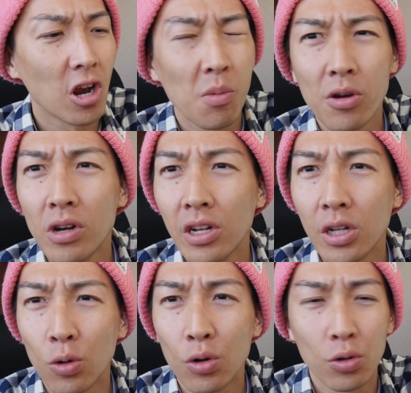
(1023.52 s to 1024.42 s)
ラメルが
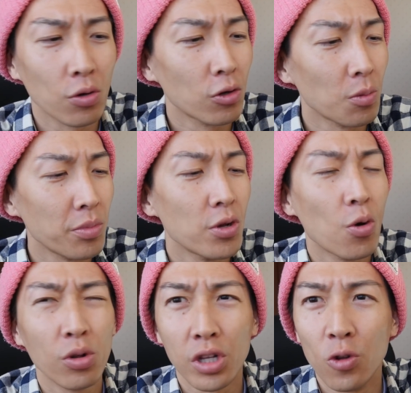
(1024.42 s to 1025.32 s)
ね、とろとろ、本当に
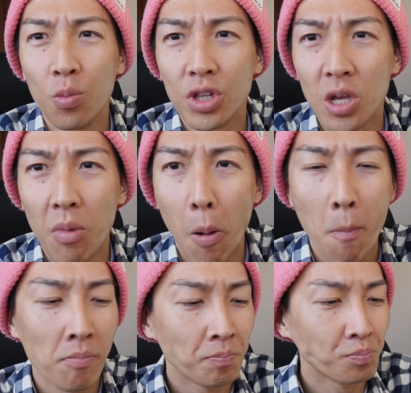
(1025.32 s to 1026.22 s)
ビヨーンって伸びた今。
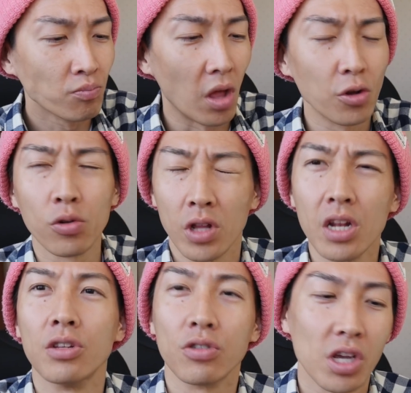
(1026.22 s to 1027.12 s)
まあちょっと
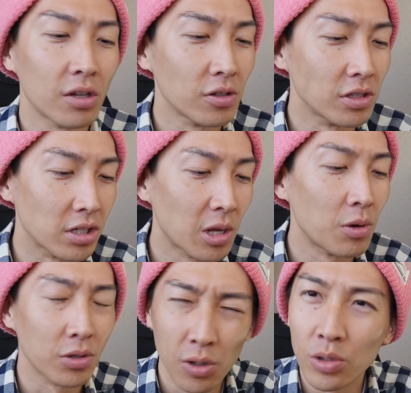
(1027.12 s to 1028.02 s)
手につきやすいんで、食
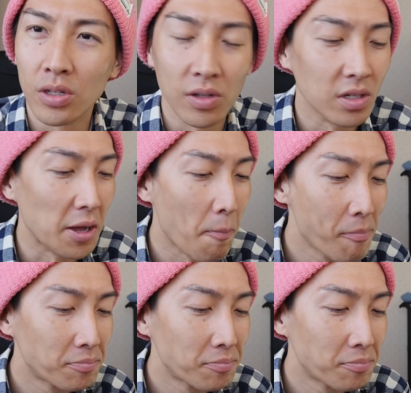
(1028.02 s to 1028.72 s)
べると気をつけてください。